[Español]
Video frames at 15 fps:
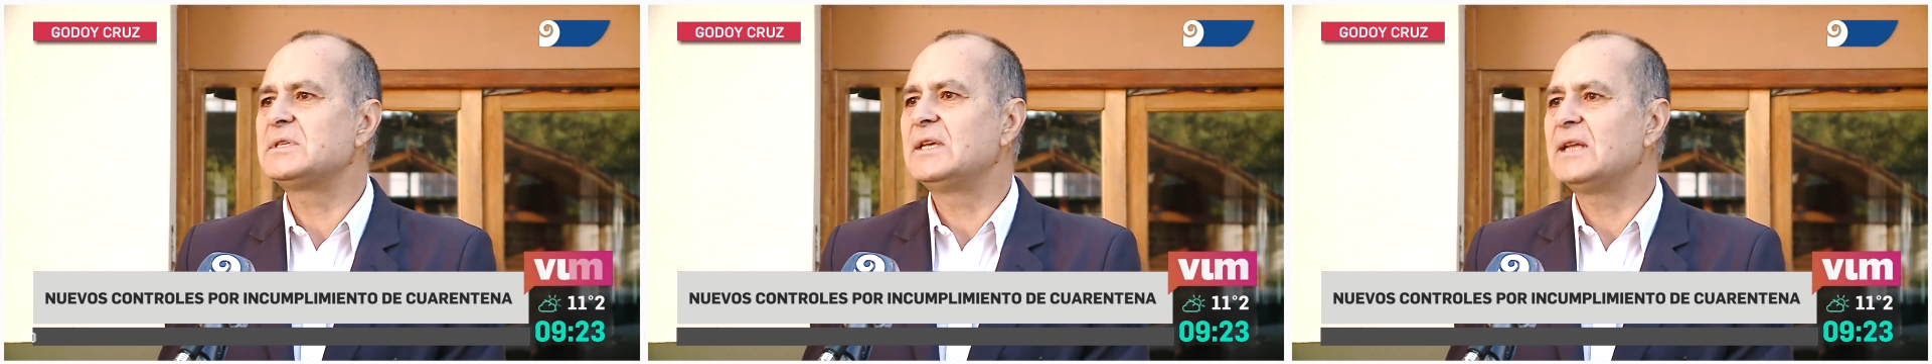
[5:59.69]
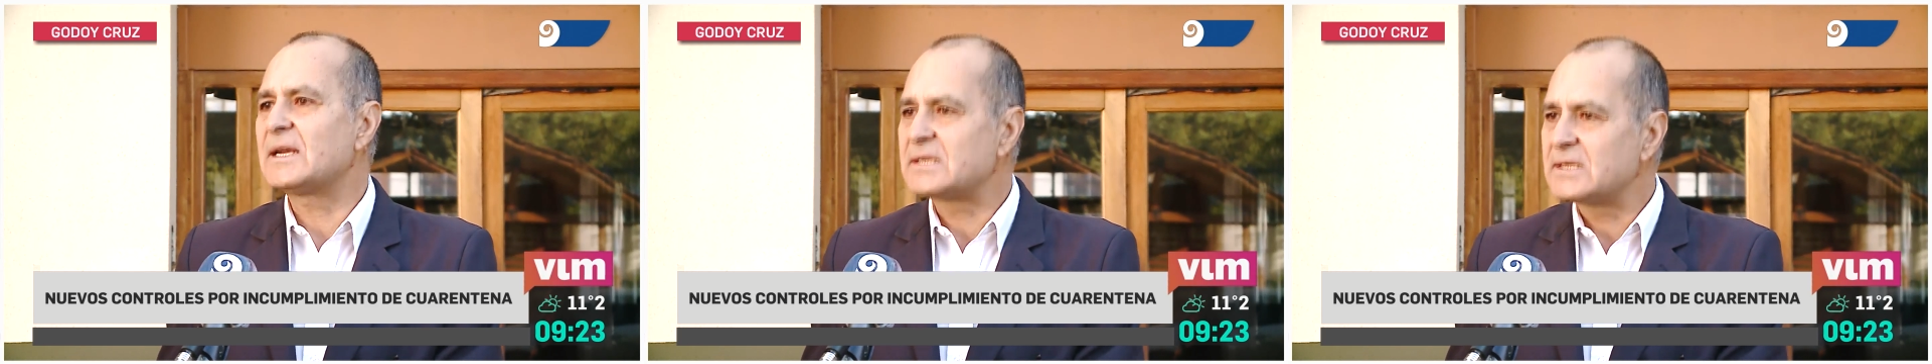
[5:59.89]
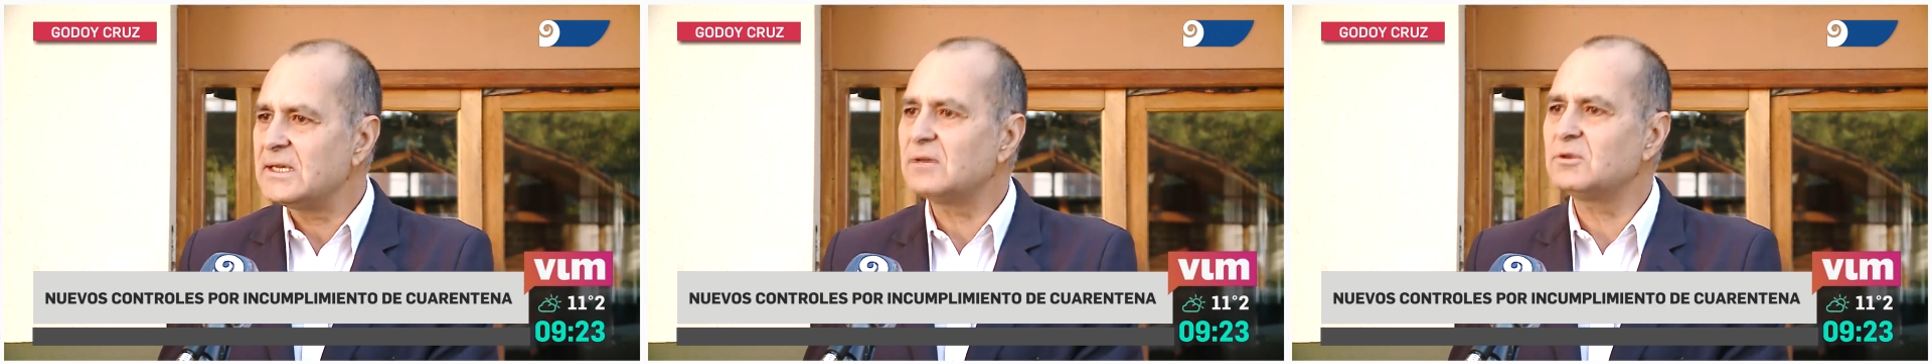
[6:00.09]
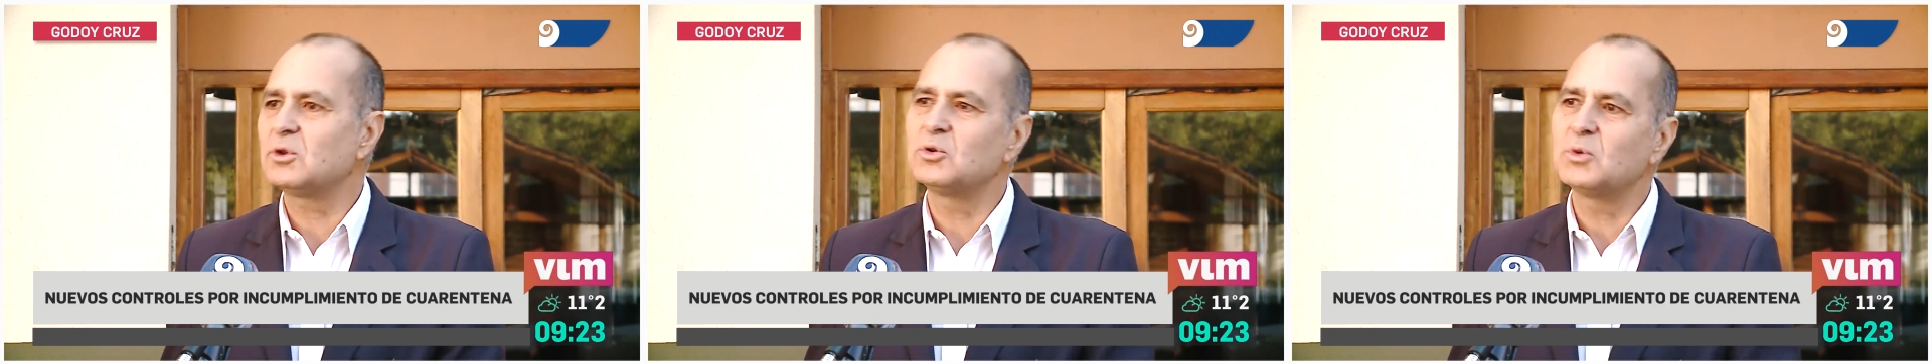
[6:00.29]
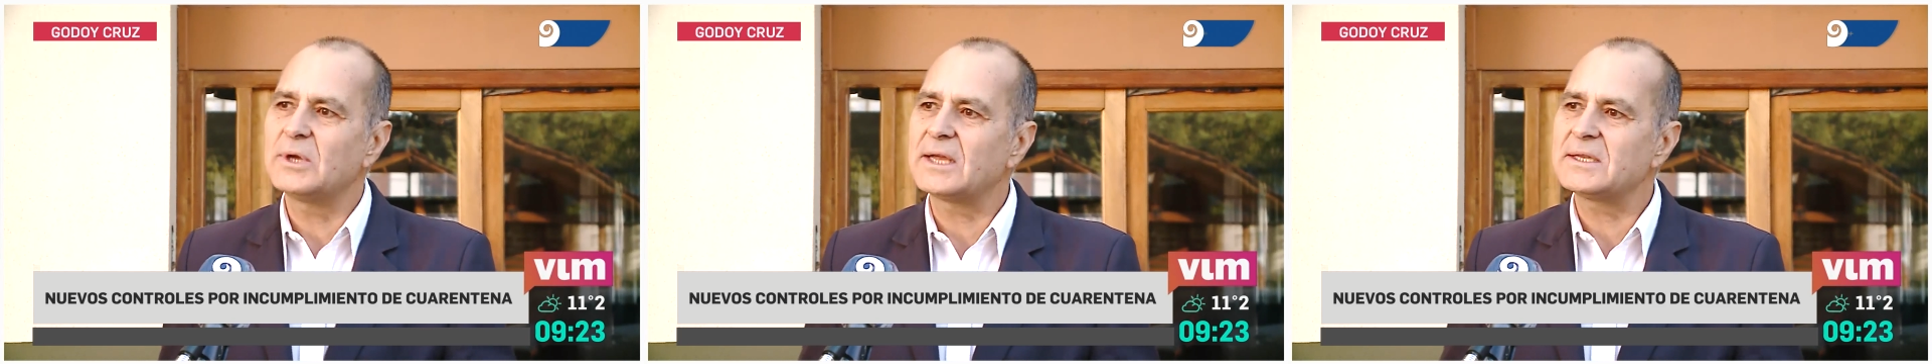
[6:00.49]
si era
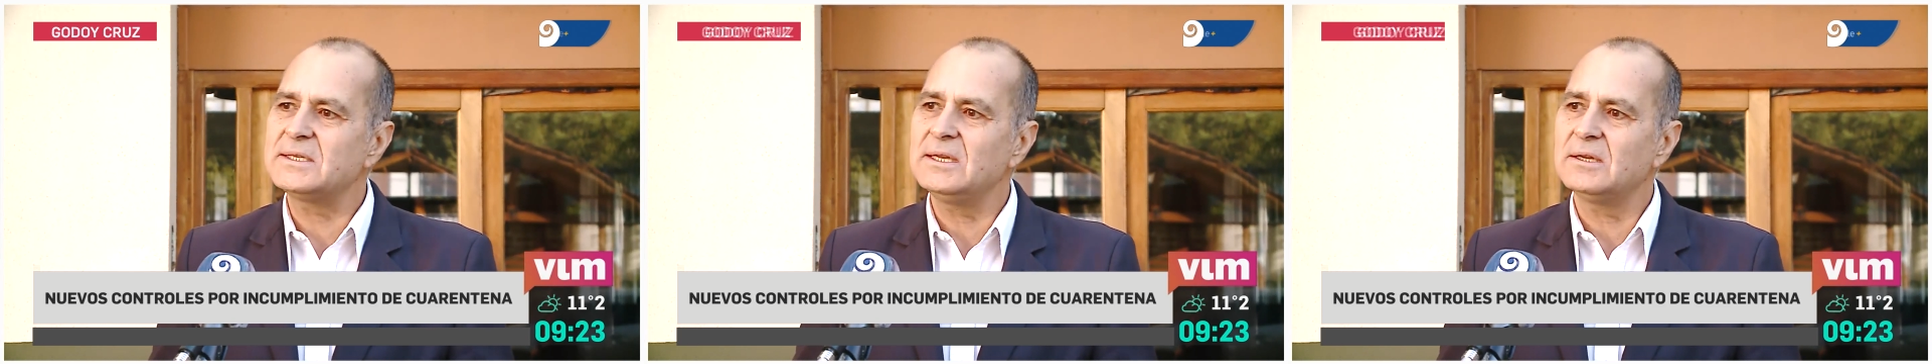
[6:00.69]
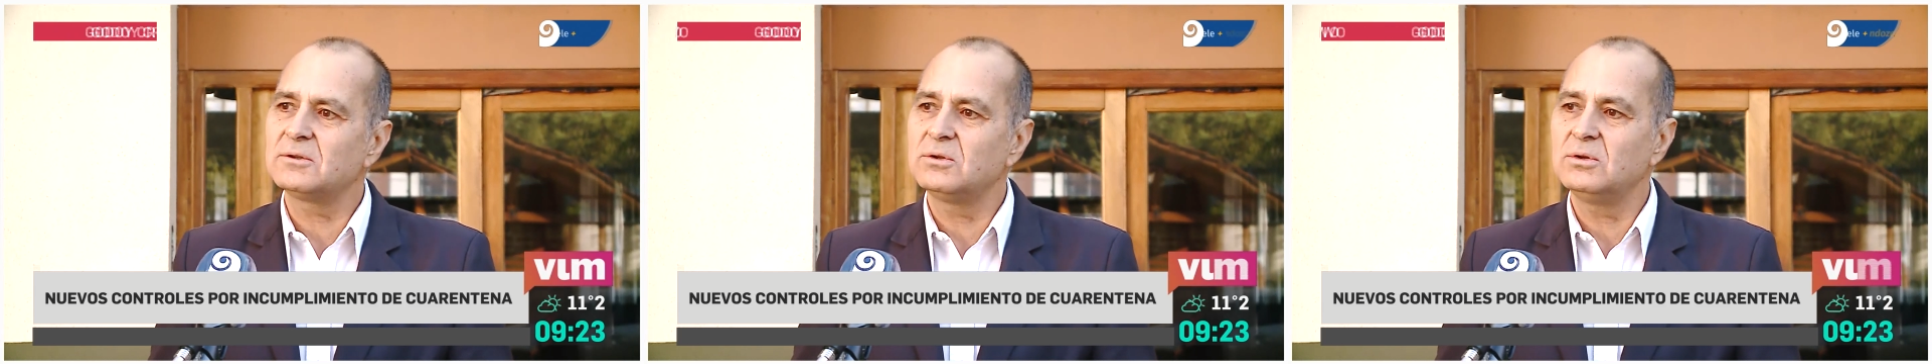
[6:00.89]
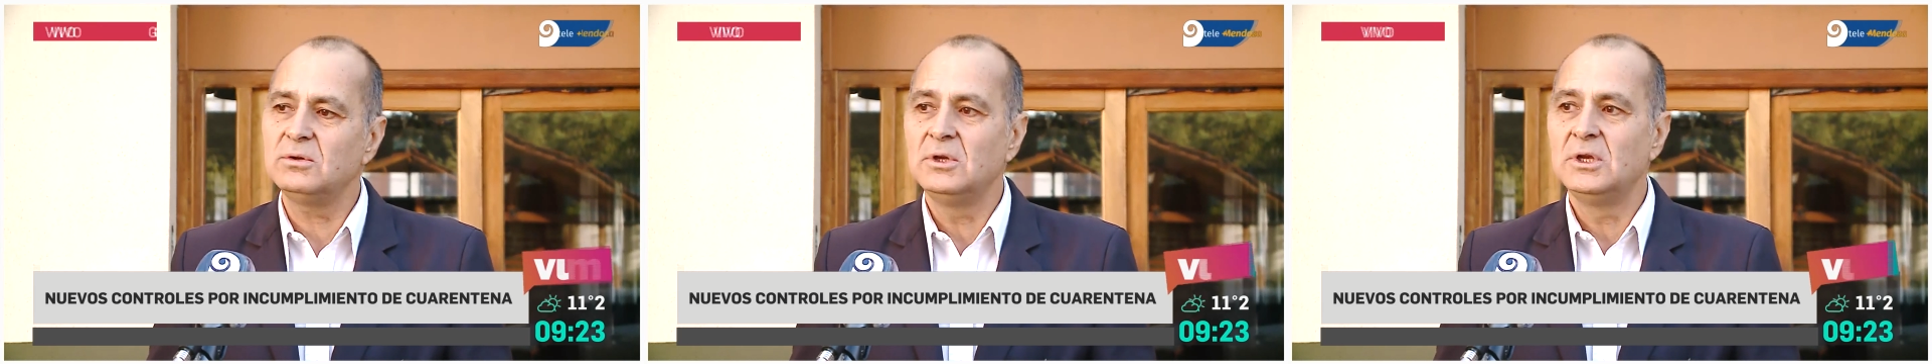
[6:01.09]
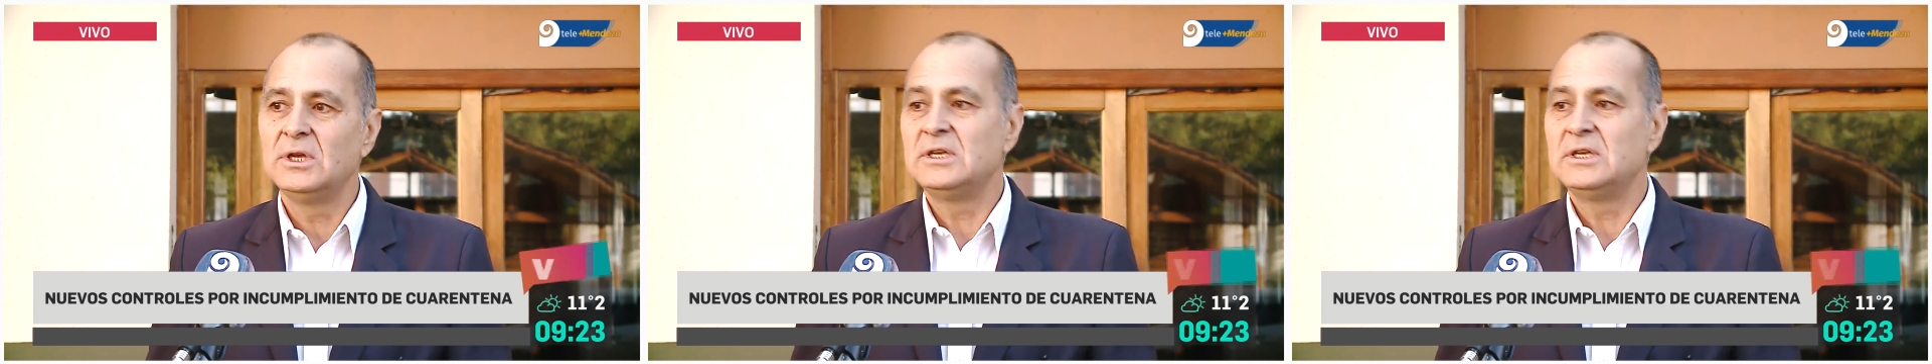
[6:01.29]
cierto o no era cierto